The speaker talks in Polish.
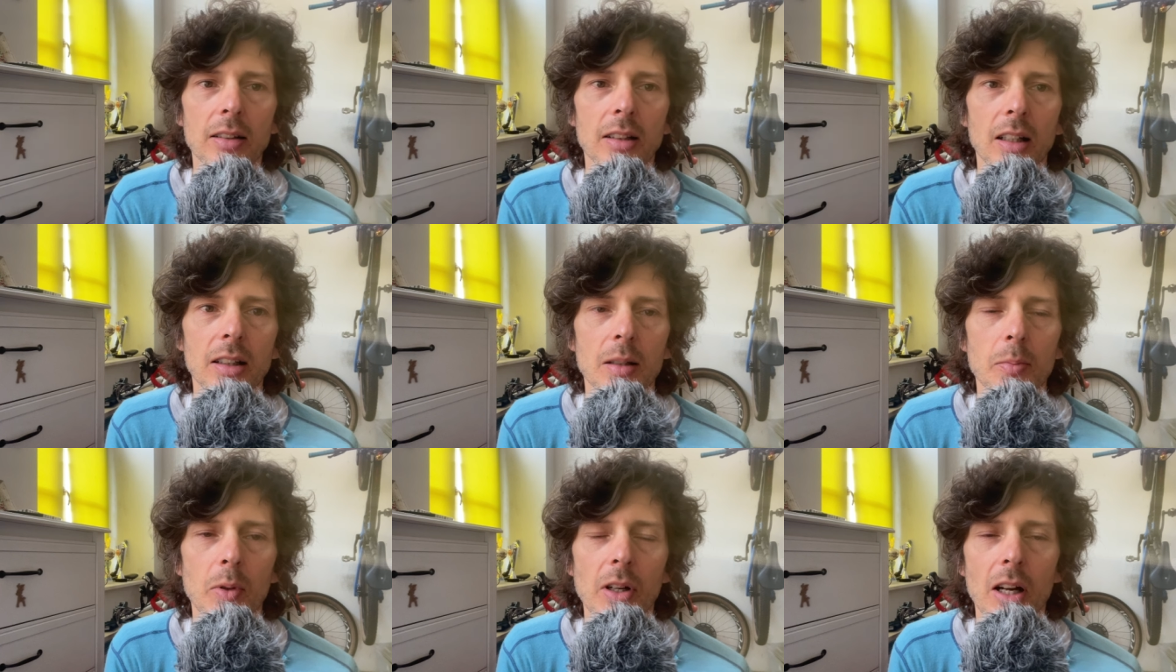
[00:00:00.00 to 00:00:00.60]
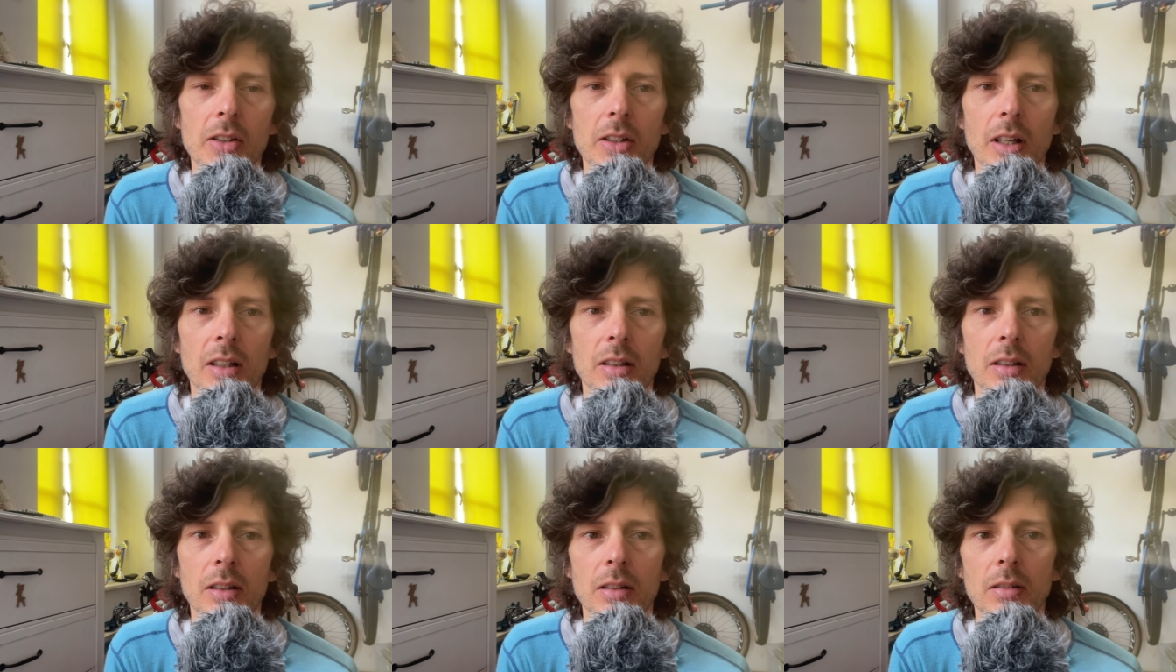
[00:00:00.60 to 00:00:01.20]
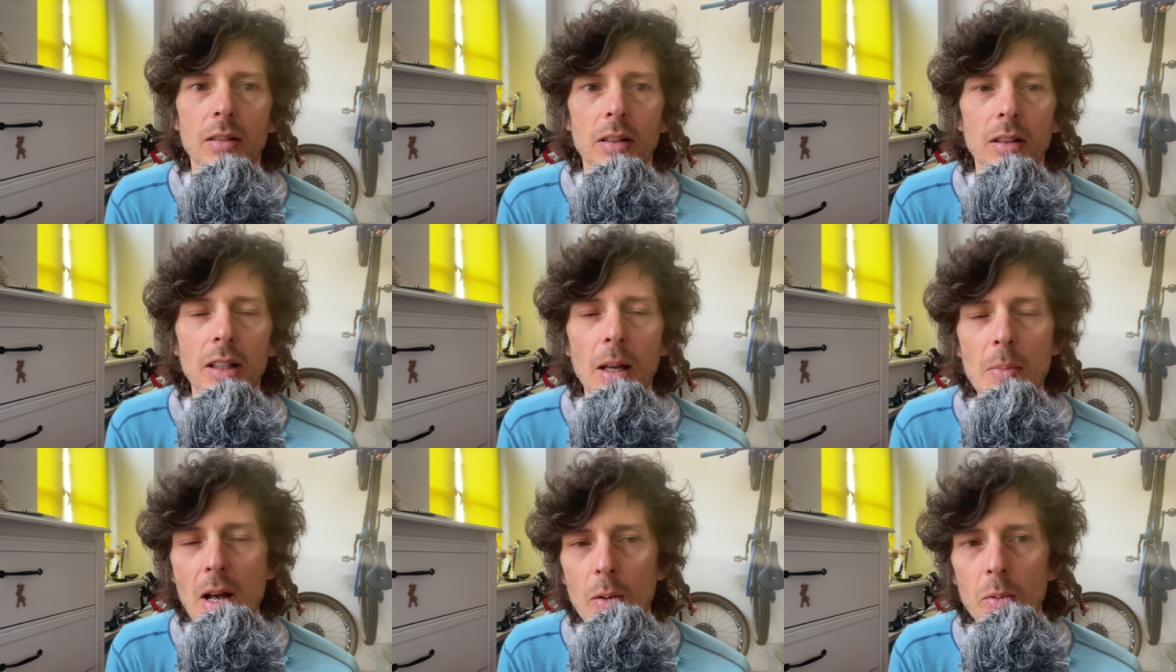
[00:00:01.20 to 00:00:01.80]
Tadej Pogaczar
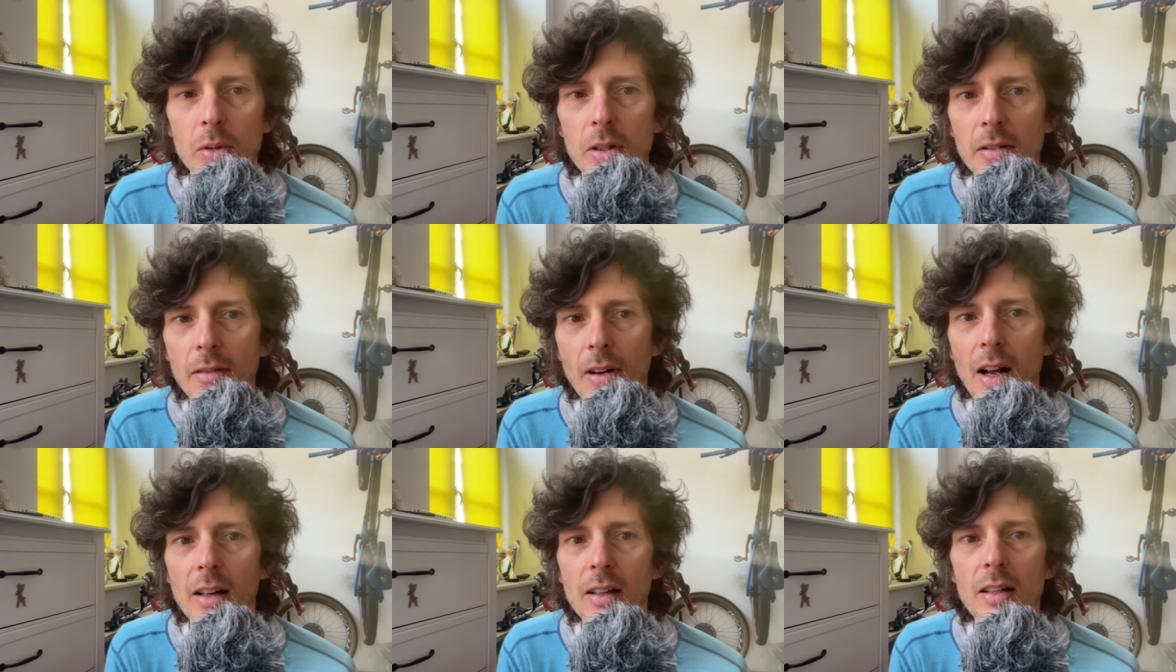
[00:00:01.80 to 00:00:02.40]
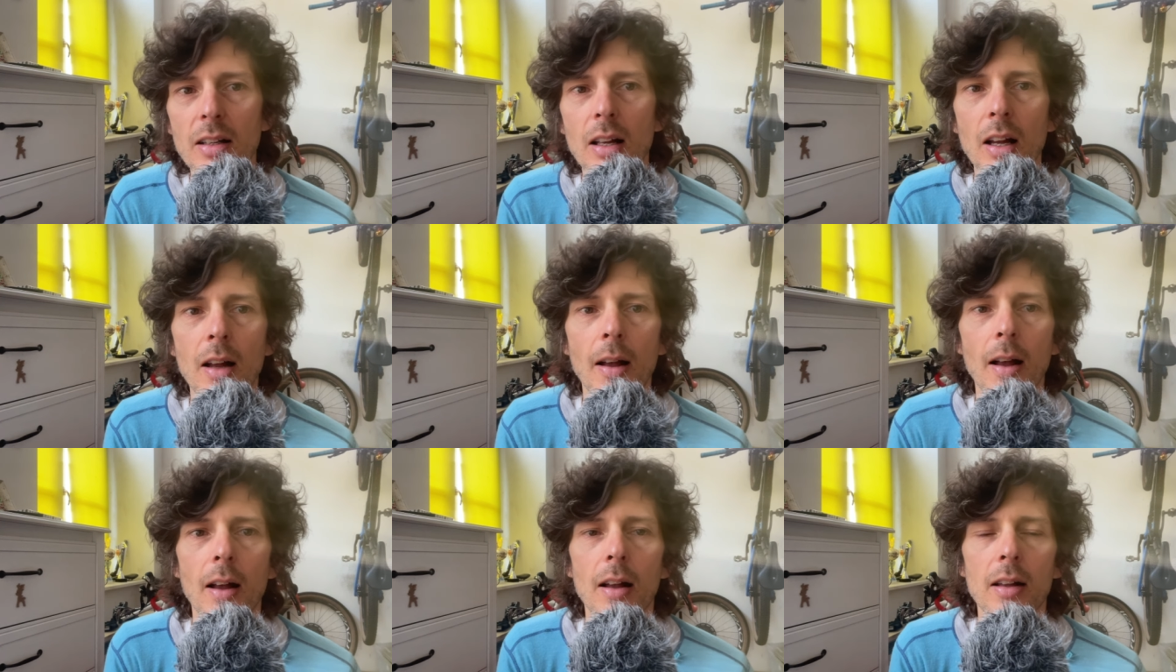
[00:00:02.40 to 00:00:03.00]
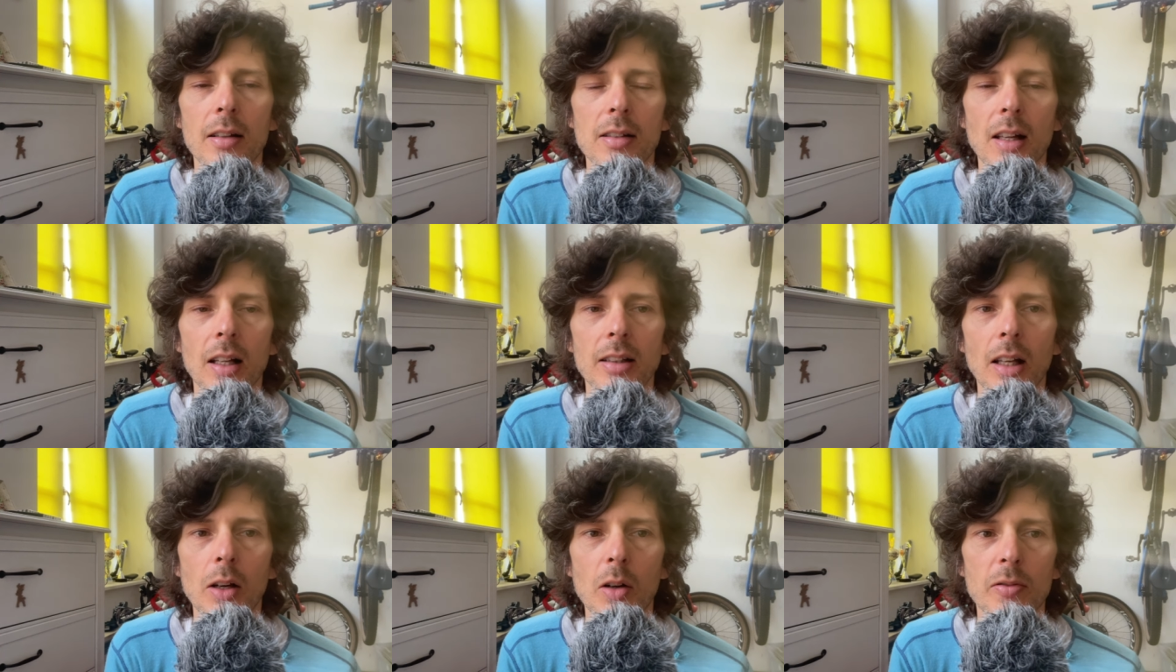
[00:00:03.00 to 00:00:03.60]
nie miał rywali, E,
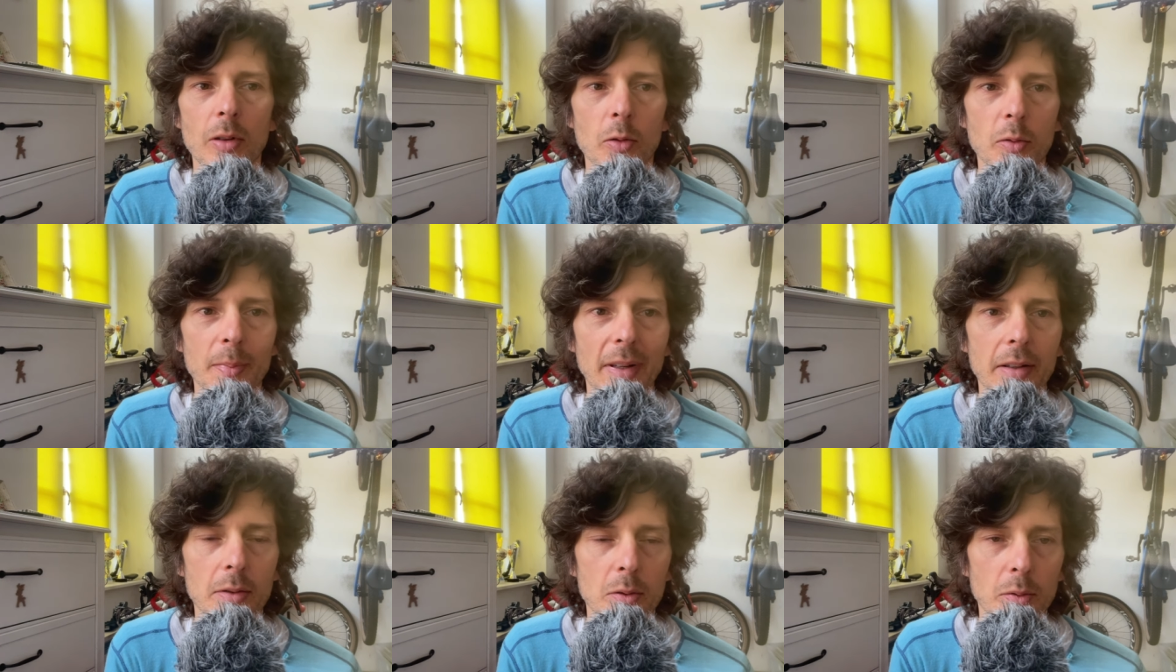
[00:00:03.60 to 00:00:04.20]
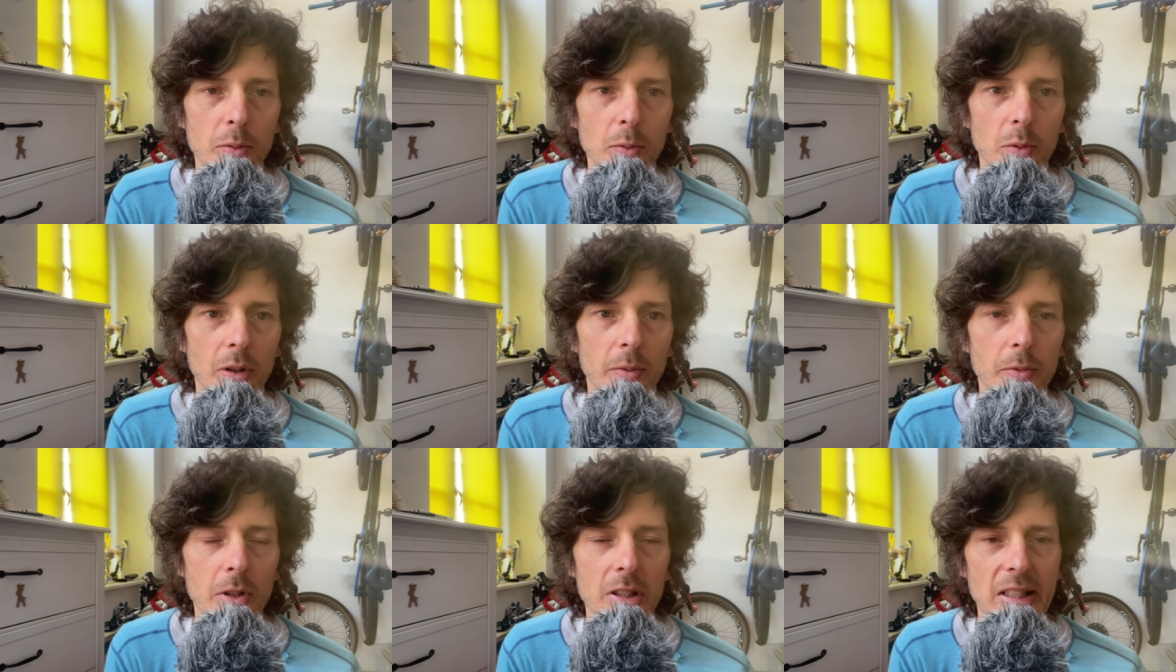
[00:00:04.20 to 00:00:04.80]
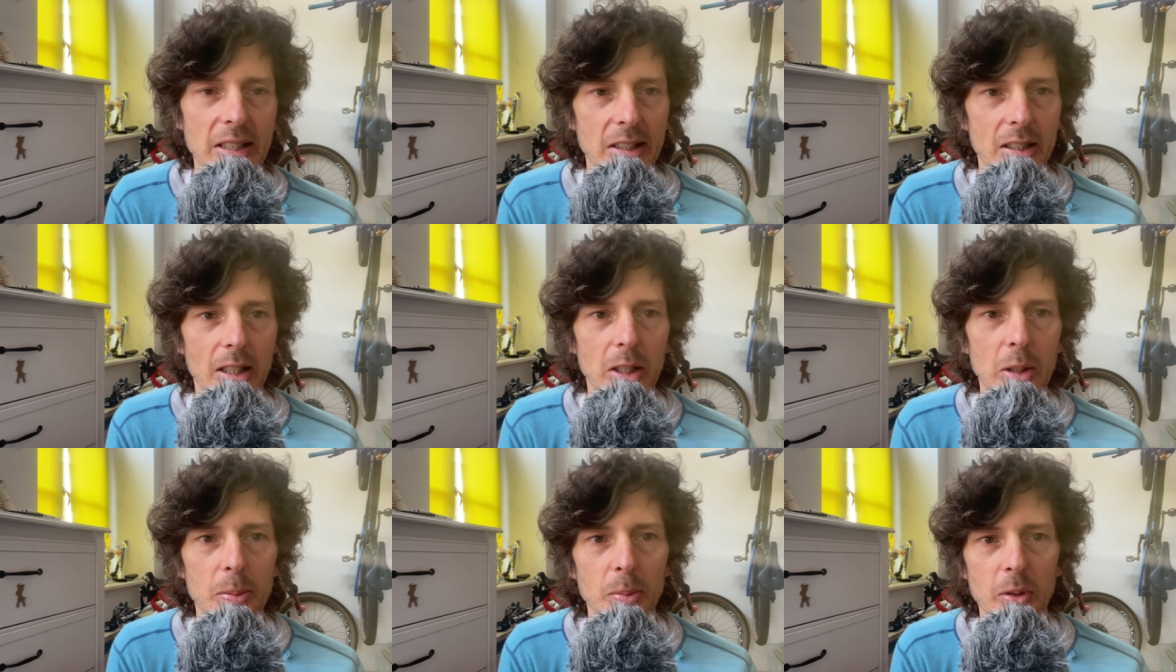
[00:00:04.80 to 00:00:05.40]
zaatakował w miejscu, w którym wszyscy się
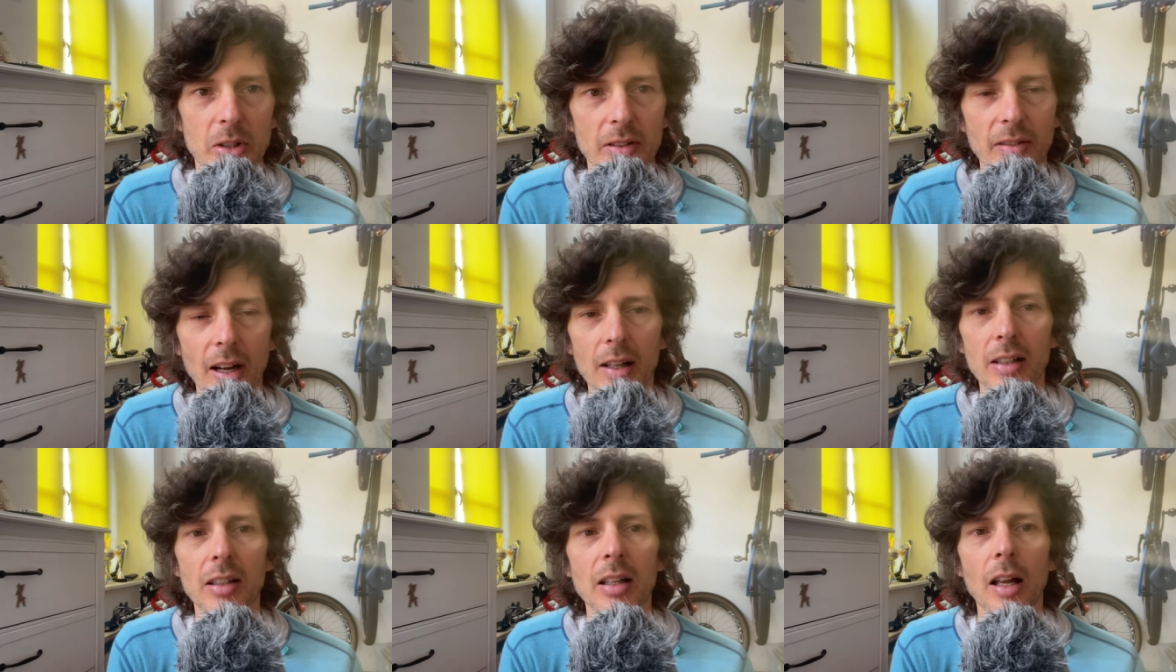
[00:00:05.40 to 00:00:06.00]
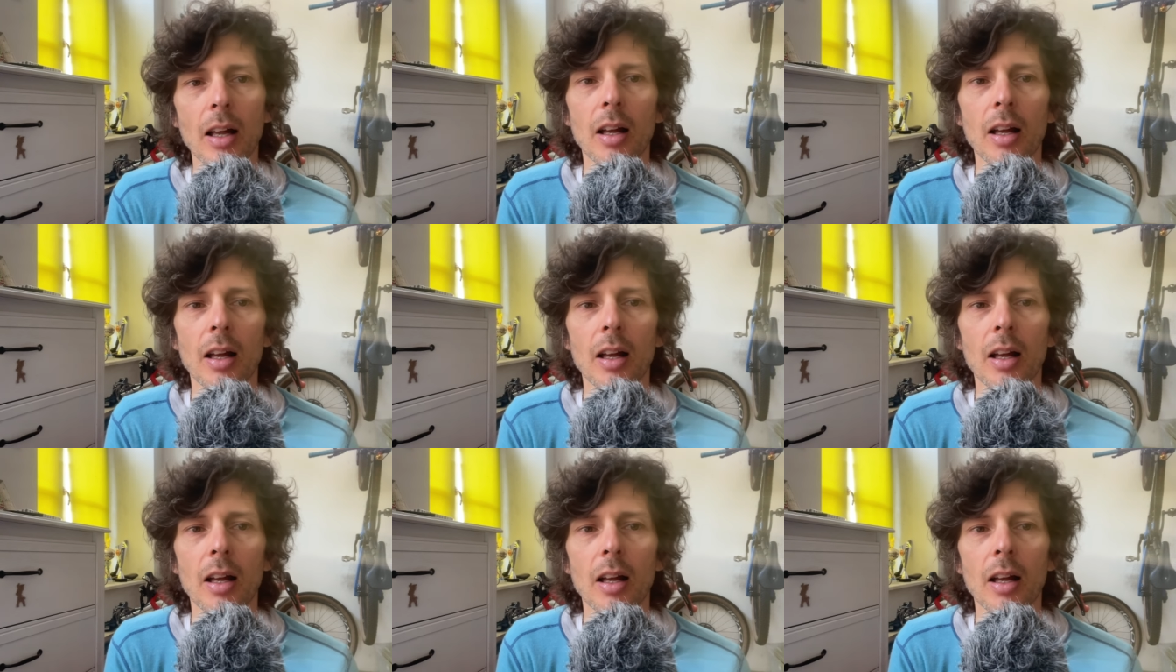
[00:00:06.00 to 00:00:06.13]
tego spodziewali.